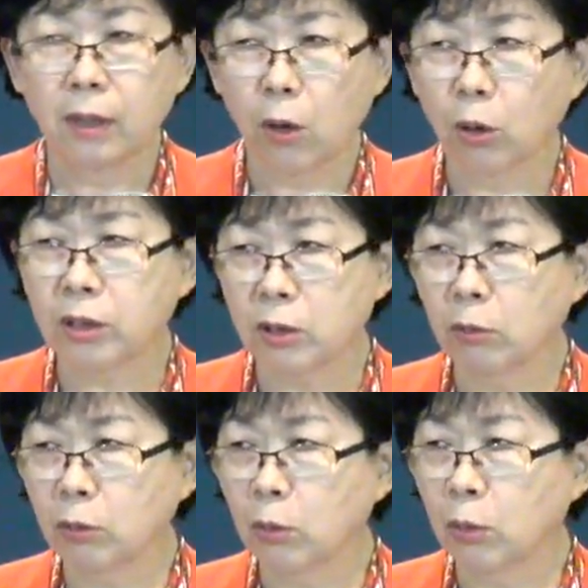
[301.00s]

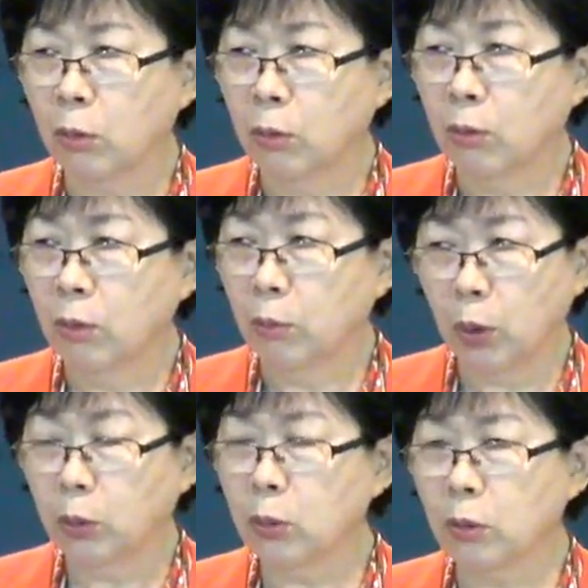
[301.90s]
걱정도
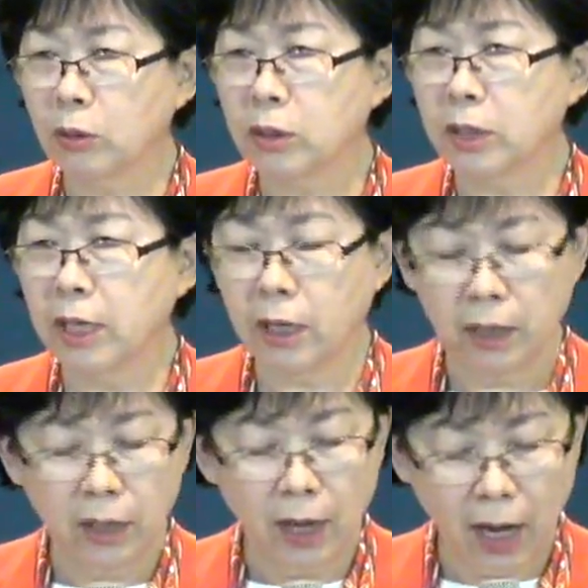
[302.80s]
보통 걱정이
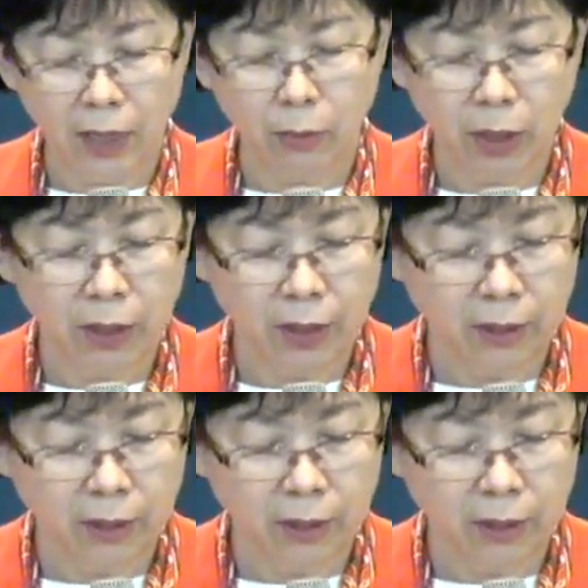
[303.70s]
아닙니다.